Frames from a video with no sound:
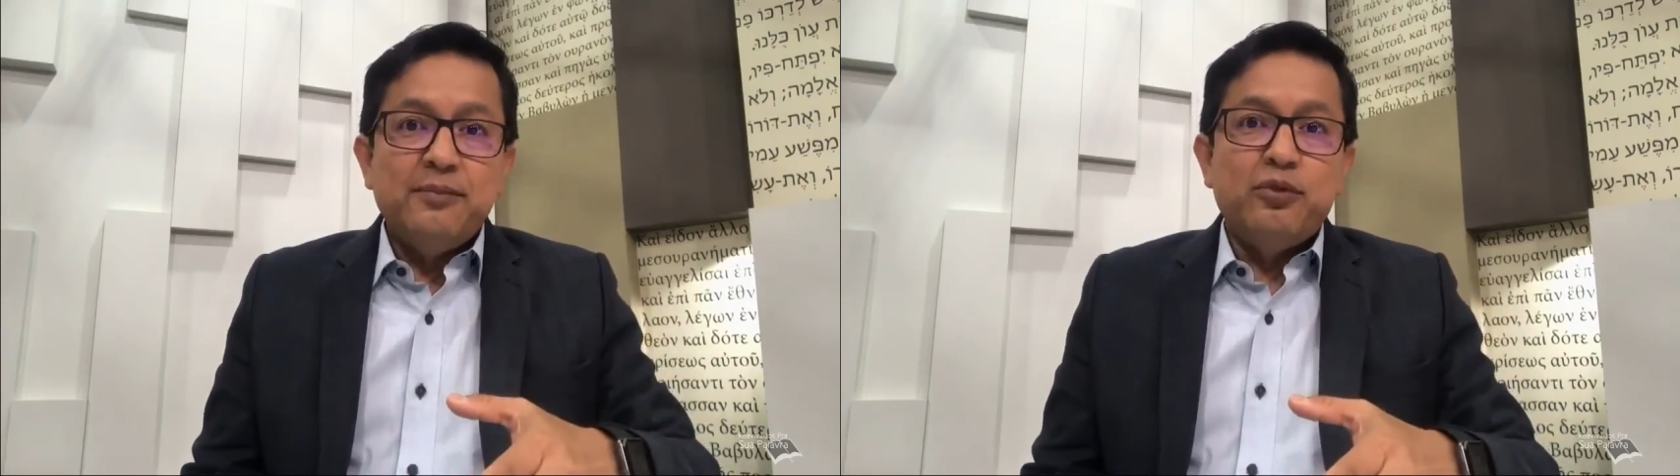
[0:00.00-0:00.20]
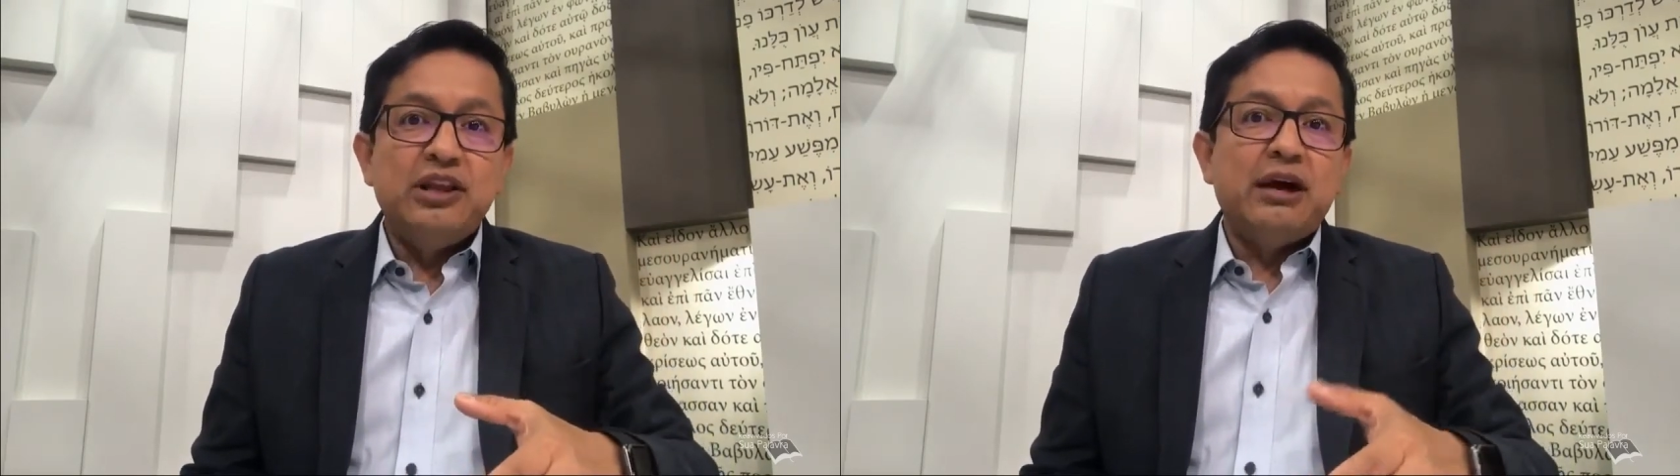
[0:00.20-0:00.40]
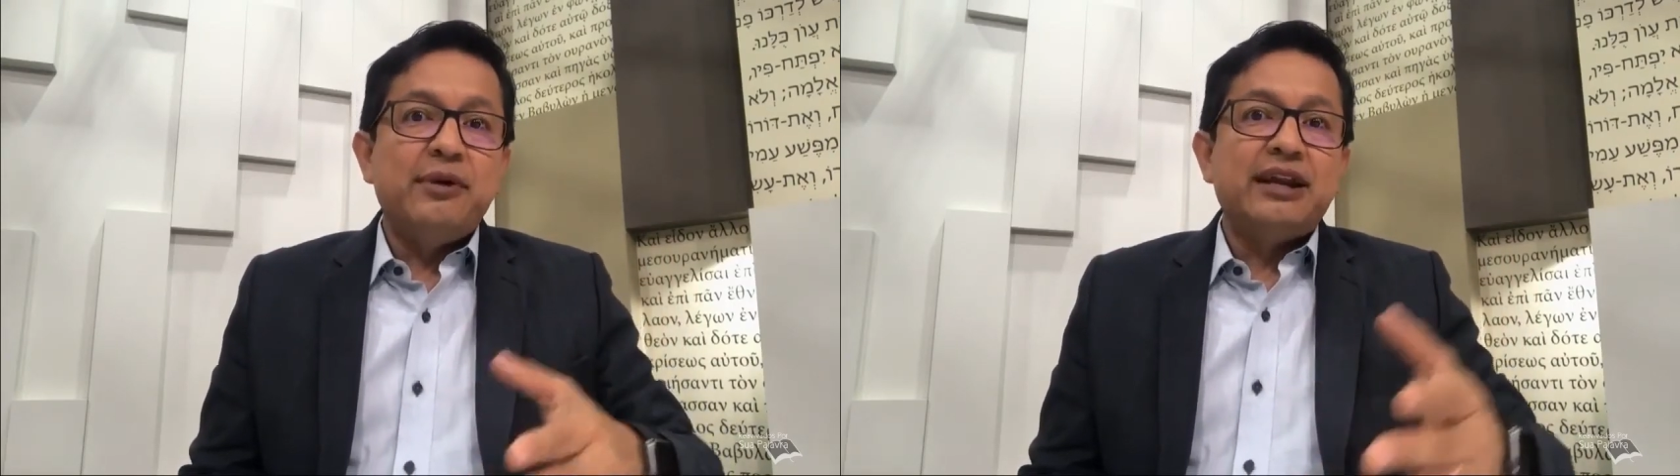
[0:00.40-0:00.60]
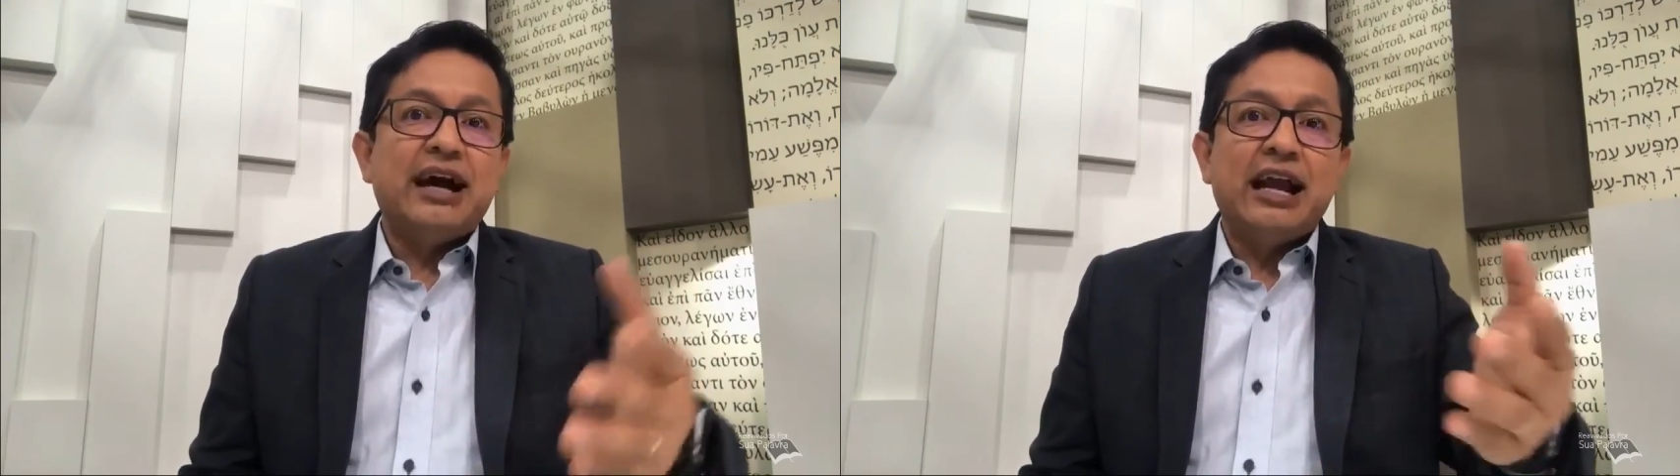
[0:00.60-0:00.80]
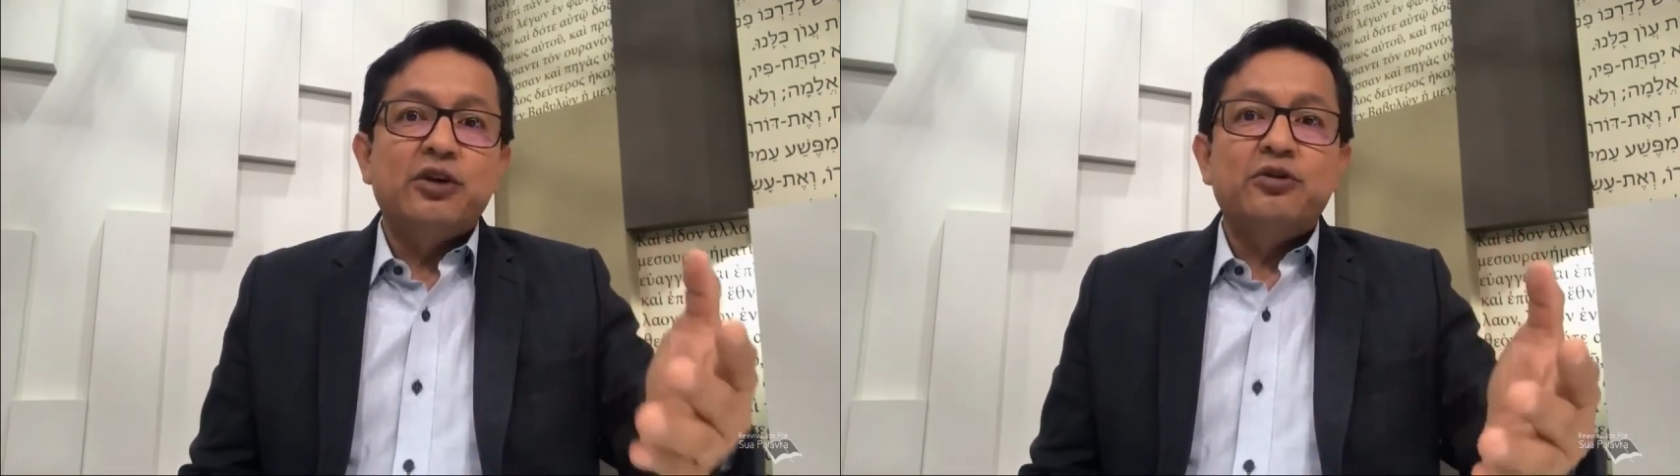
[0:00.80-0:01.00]
puede haber
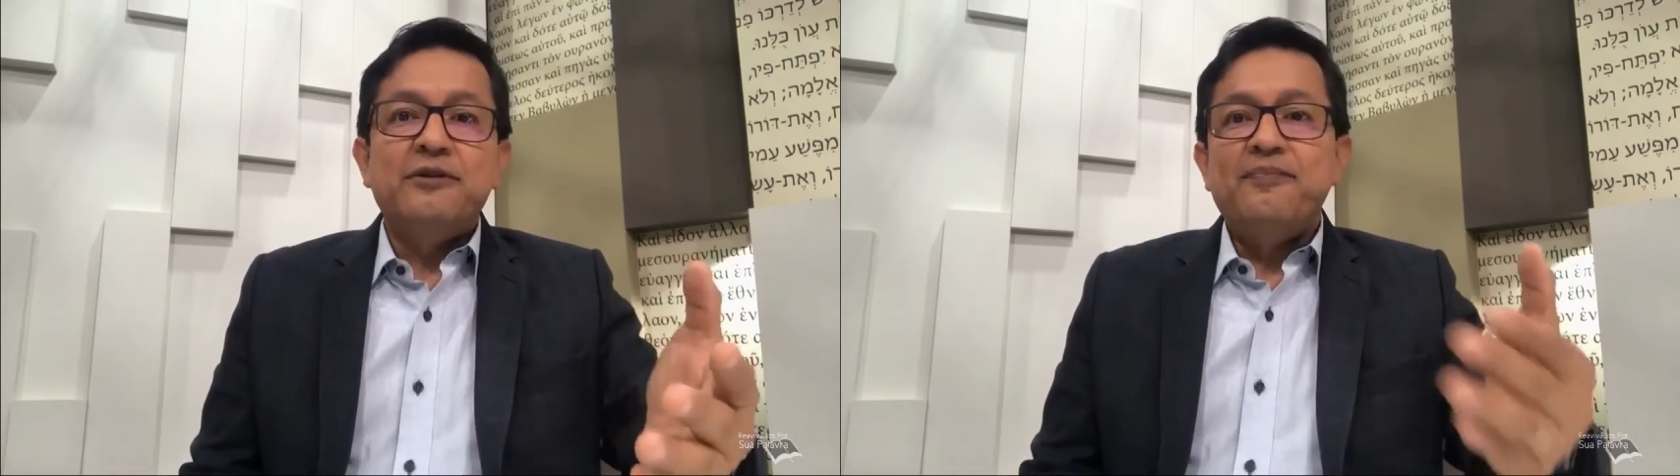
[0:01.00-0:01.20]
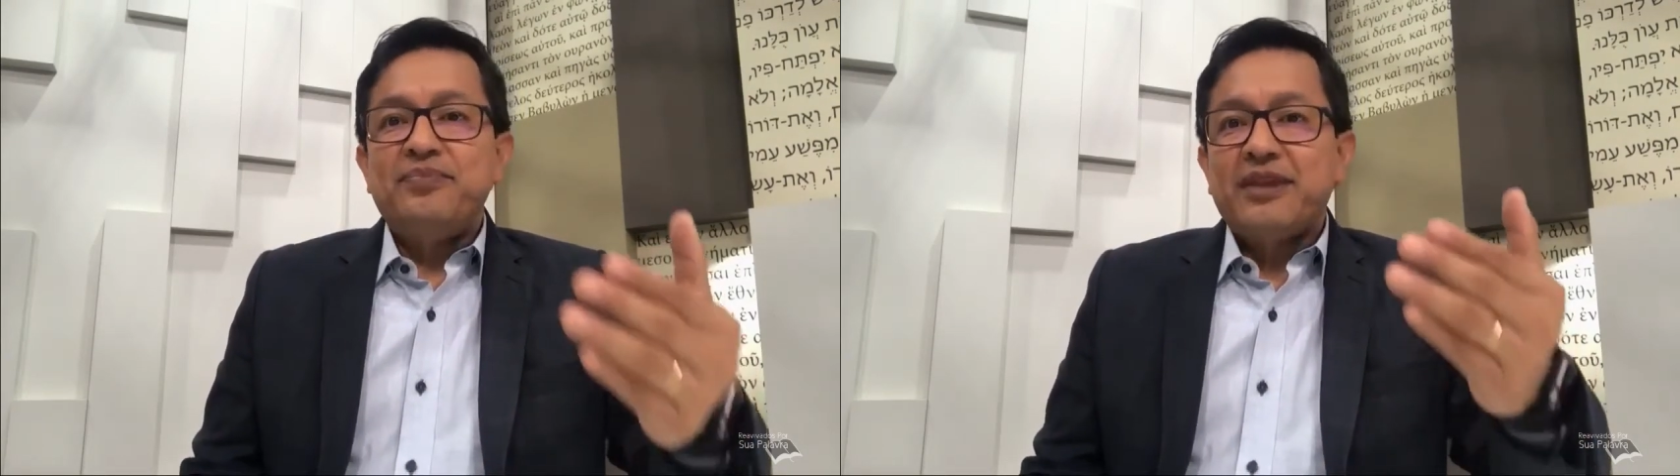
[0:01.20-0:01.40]
algo